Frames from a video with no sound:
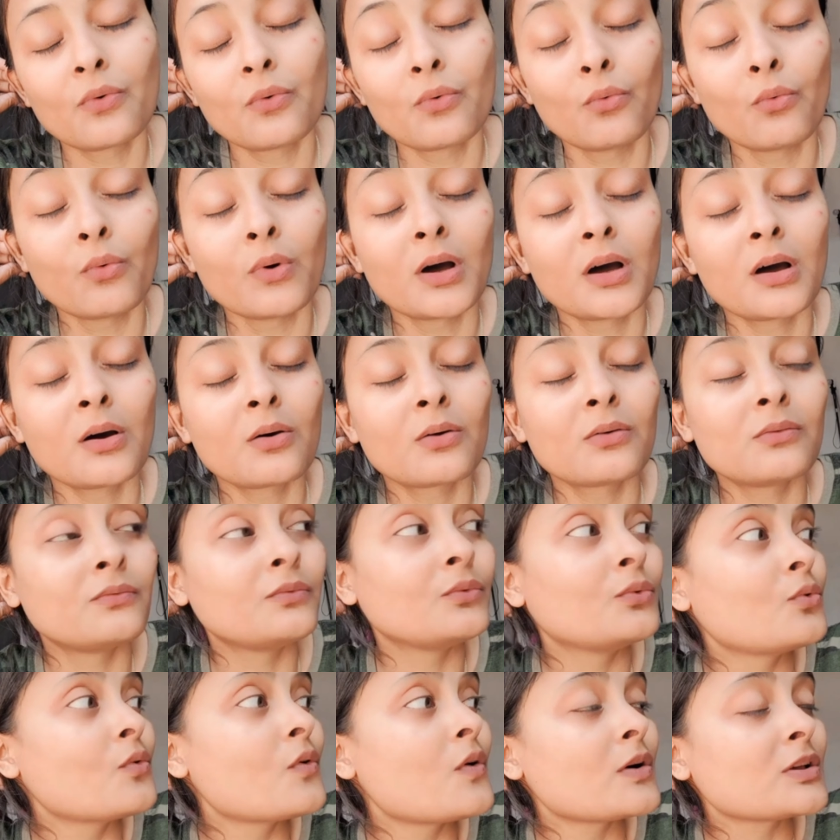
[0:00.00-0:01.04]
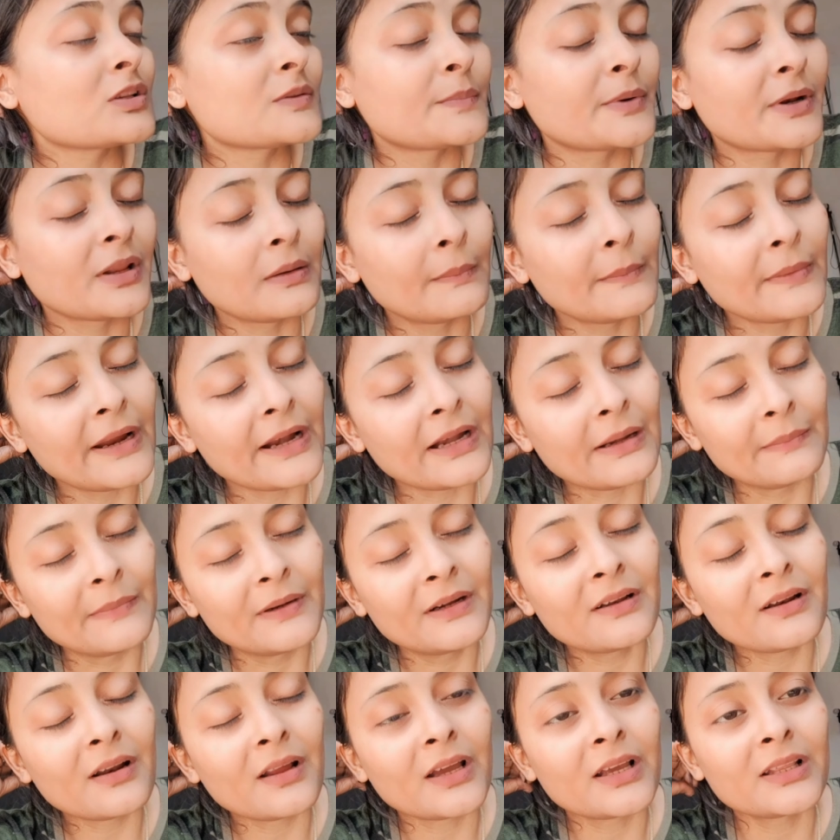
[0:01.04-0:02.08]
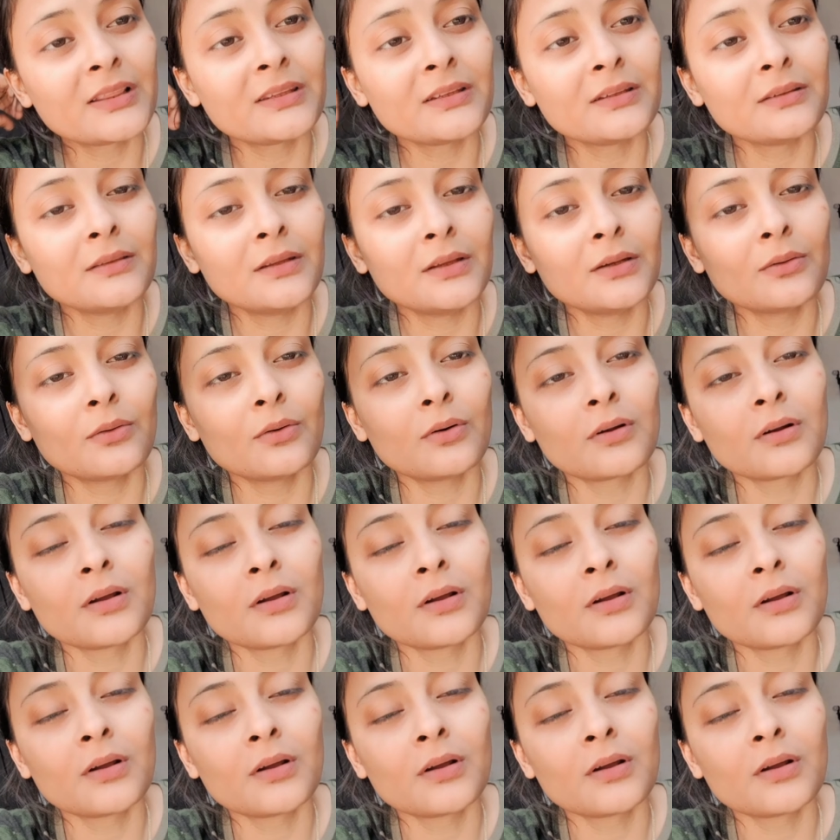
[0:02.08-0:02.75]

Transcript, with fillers: हुआ और वो हॉस्पिटल में एडमिट रहा है तीन दिन और